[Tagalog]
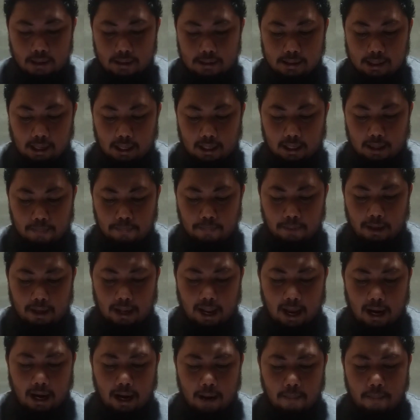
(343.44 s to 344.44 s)
Sa halip,
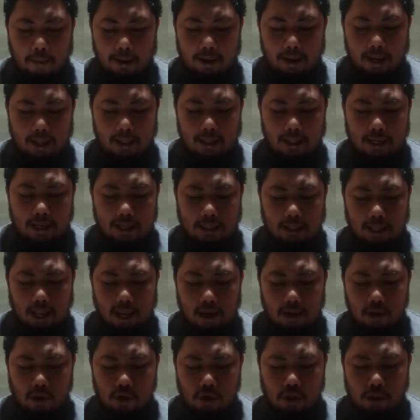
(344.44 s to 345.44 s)
ginagabayan niya
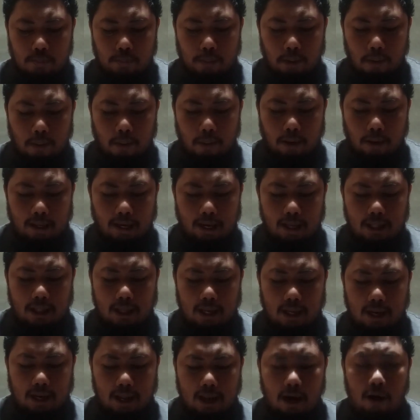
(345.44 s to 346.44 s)
tayo sa
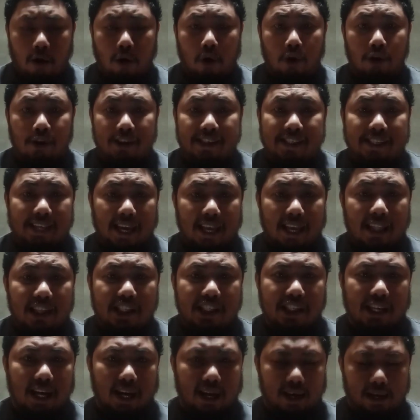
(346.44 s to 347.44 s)
pamamagitan ng
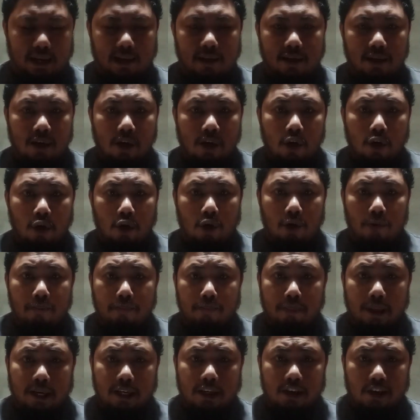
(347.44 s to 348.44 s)
konsensya,
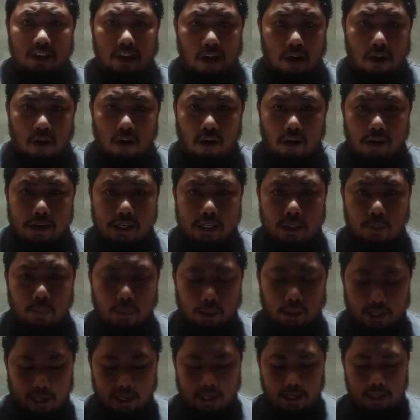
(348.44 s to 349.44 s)
conviction ng Holy
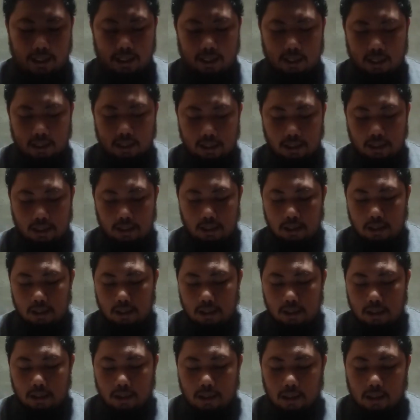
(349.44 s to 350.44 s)
Spirit
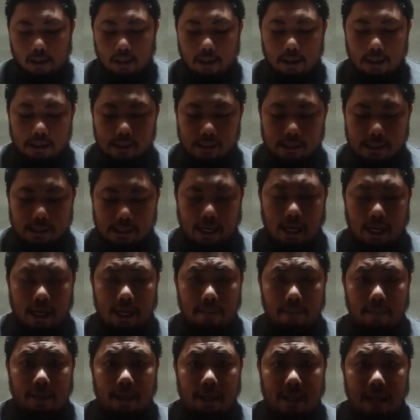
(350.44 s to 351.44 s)
sa
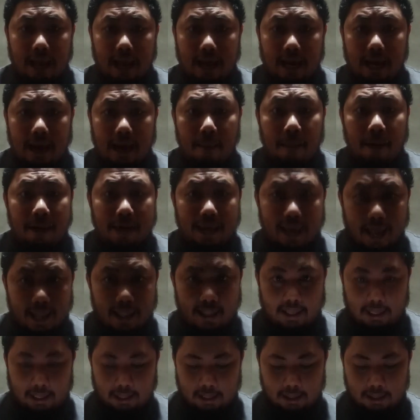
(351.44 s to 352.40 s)
halip ginagabayan,